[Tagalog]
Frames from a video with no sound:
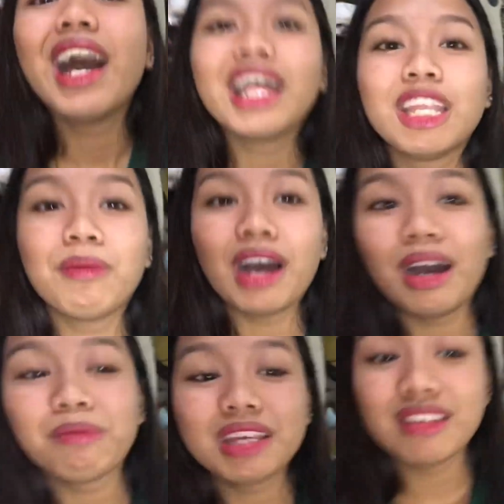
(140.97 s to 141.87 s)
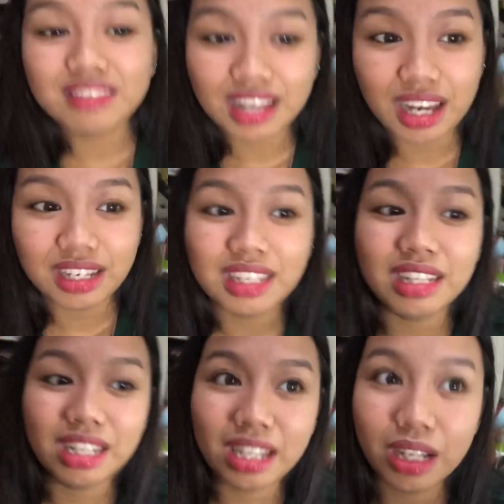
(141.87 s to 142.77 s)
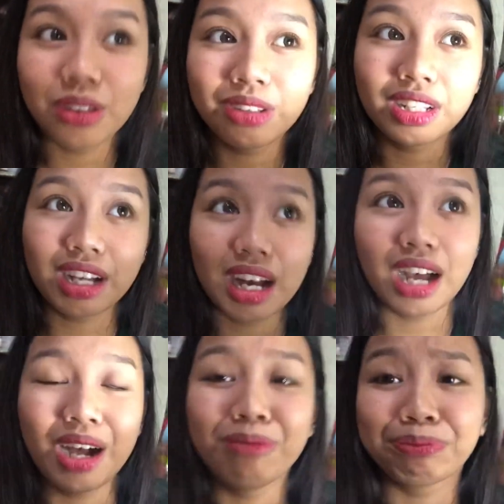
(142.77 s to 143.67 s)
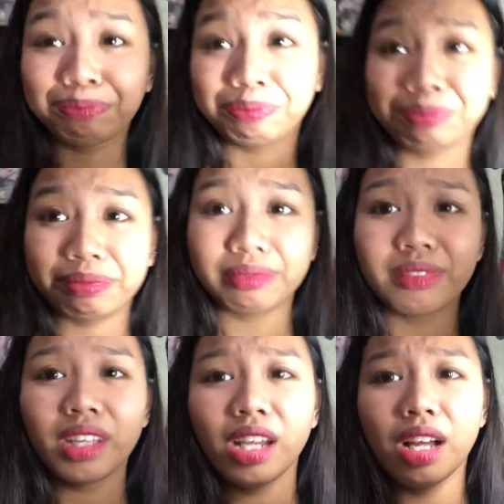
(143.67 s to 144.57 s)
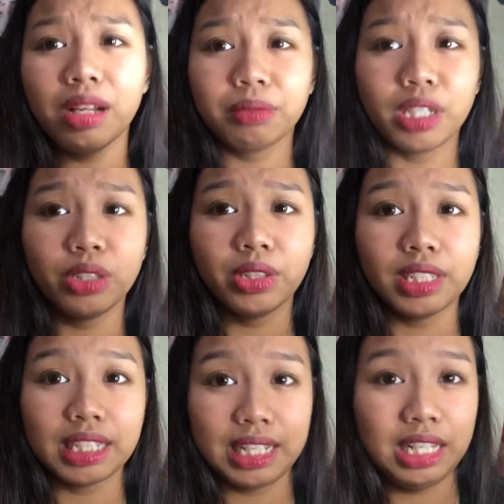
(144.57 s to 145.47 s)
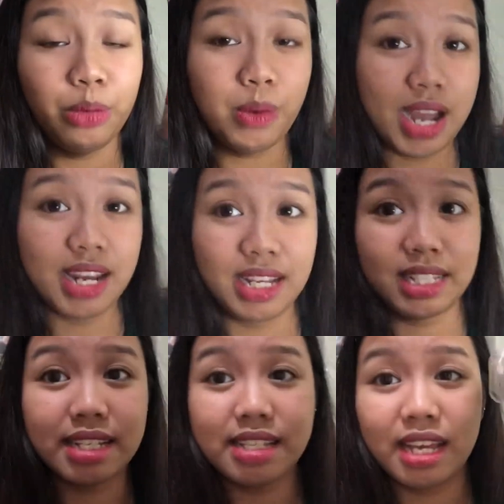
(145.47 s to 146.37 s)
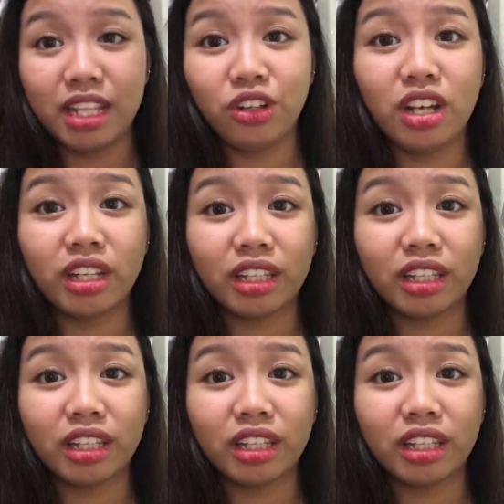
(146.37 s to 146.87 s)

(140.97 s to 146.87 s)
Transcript: 'di ba, minsan hindi ganun ka um ganun ka liwanag kasi ito lang